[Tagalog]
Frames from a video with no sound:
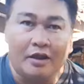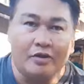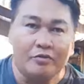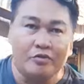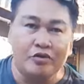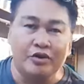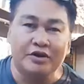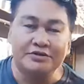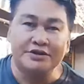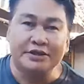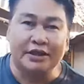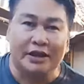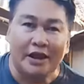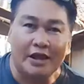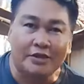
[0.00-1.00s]
Ah, good morning sa
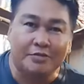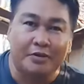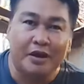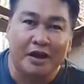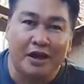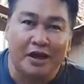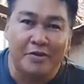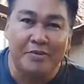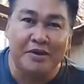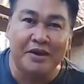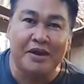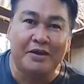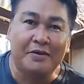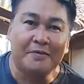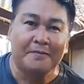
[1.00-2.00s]
ating lahat mga
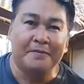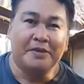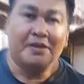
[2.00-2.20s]
kaibigan.